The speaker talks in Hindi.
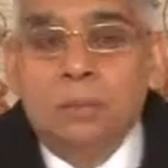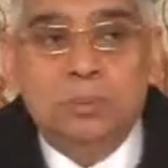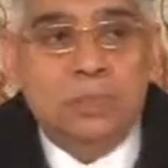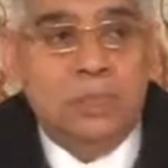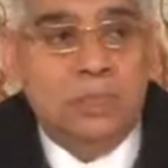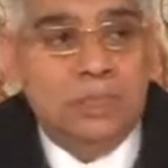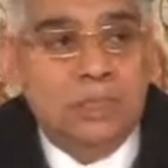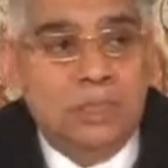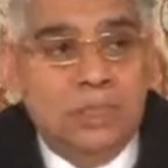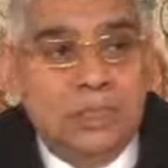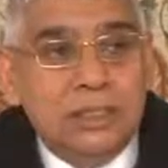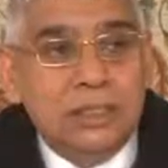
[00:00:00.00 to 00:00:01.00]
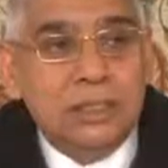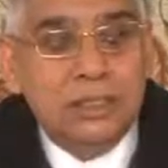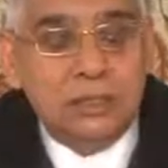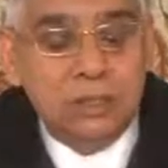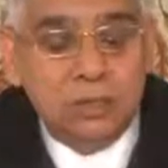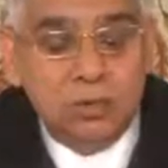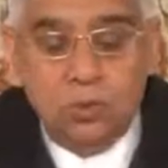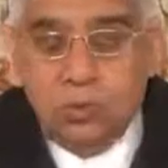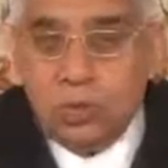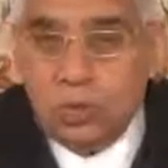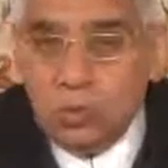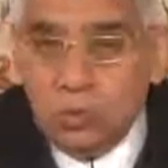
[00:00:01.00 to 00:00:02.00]
जबकि श्री कृष्ण जी तो
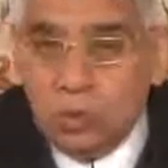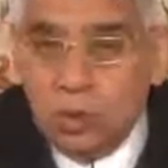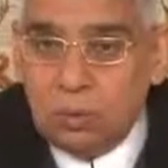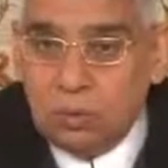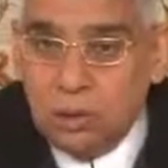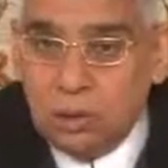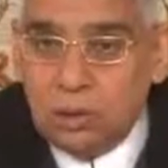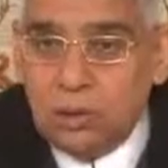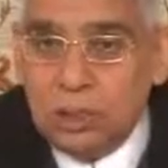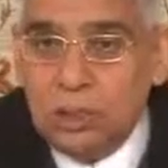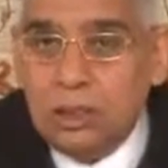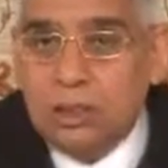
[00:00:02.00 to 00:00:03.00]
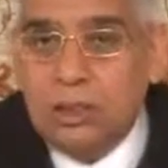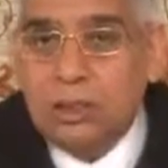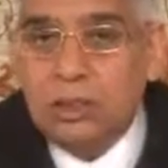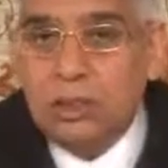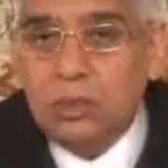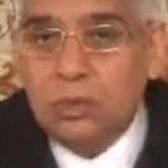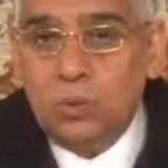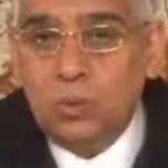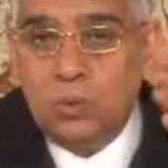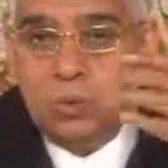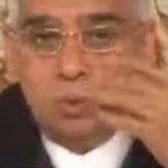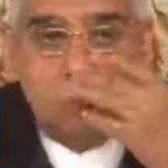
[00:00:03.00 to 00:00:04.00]
विष्णु अवतार थे ये
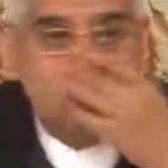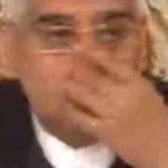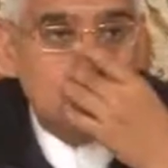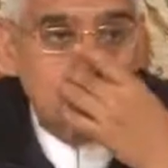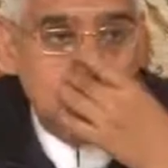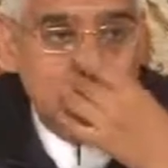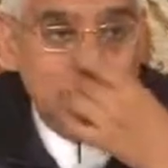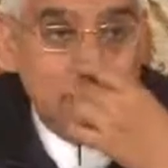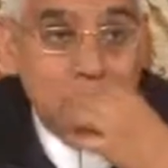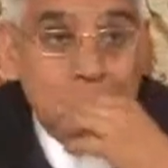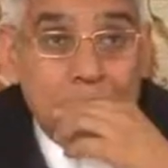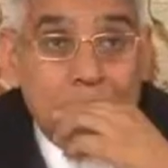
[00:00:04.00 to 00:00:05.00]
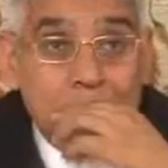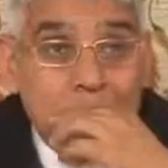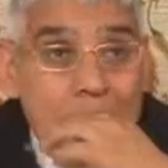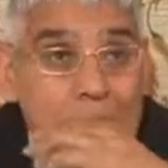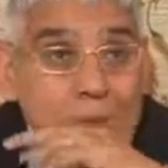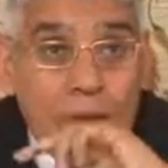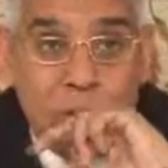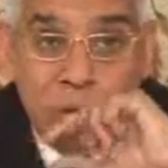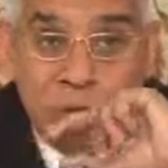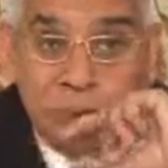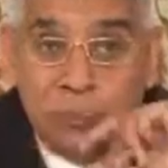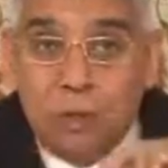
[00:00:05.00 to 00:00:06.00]
सतोगुण भगवान हैं
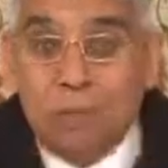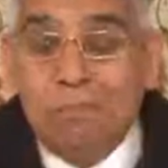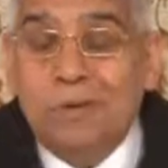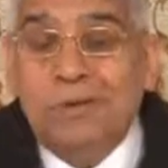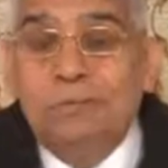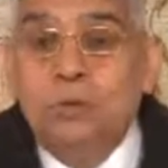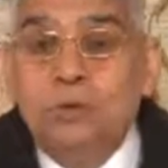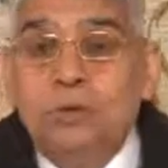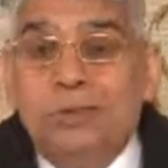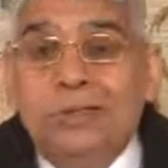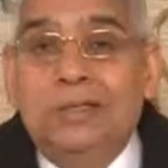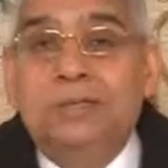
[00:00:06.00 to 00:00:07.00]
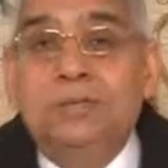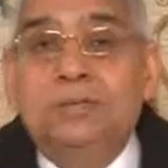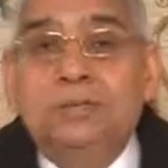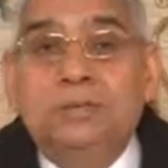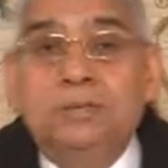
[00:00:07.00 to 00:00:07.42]
और ब्रह्म के पुत्र हैं